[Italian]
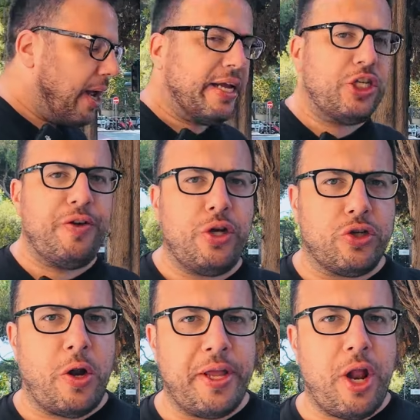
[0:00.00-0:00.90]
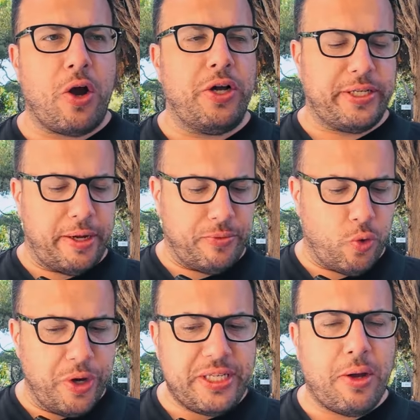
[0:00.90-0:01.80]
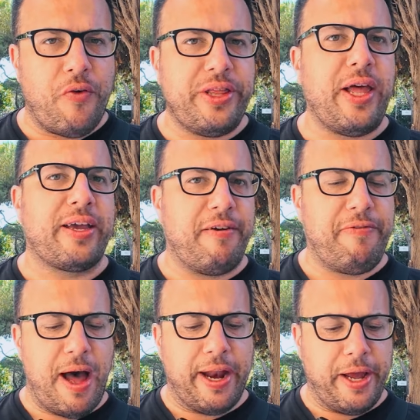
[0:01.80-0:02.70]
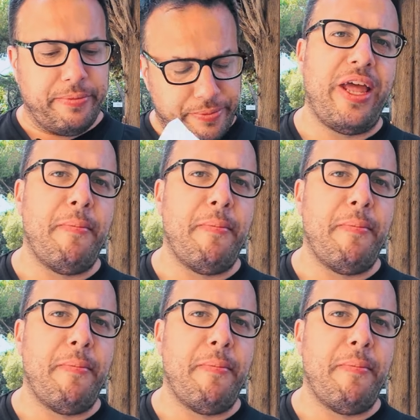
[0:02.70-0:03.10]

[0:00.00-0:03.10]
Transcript: Ragazzi, vi dico solamente una cosa, qui stiamo avendo a che fare con dei